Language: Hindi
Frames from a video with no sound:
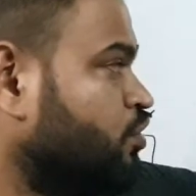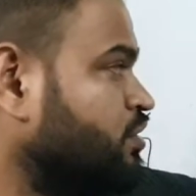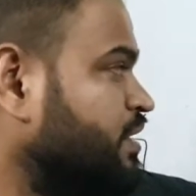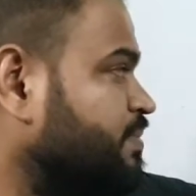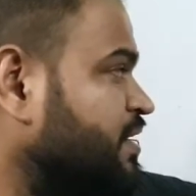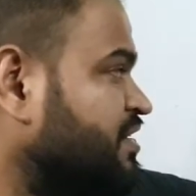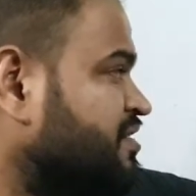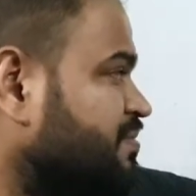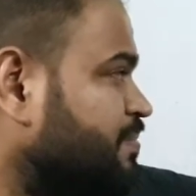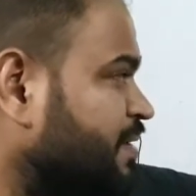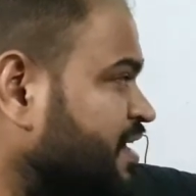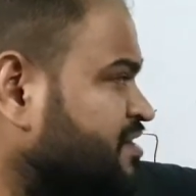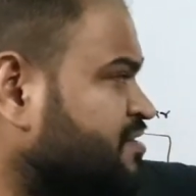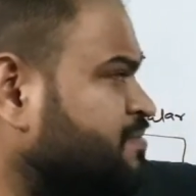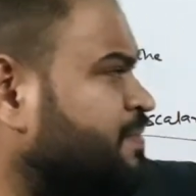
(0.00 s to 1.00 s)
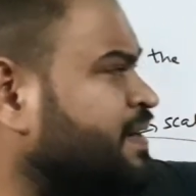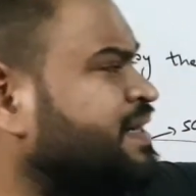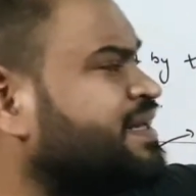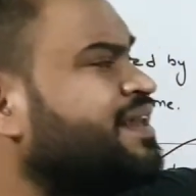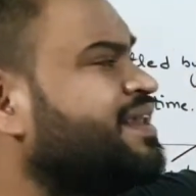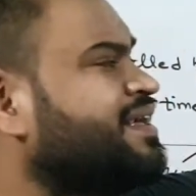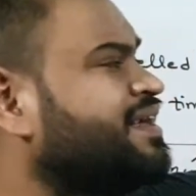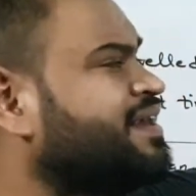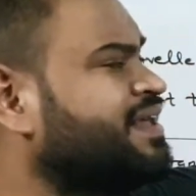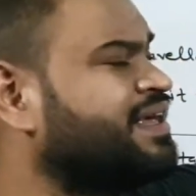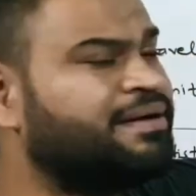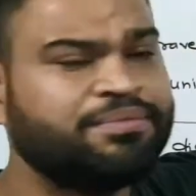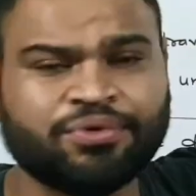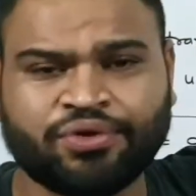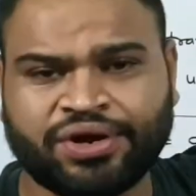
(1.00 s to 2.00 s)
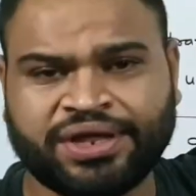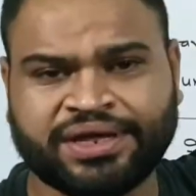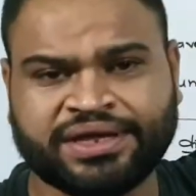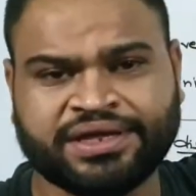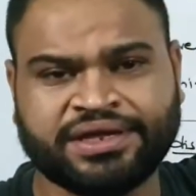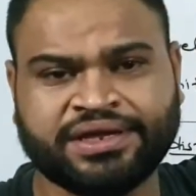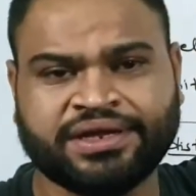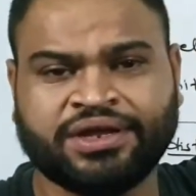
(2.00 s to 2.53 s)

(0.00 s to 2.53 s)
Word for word: जब डिस्प्लेसमेंट ले रहे हैं बॉडी की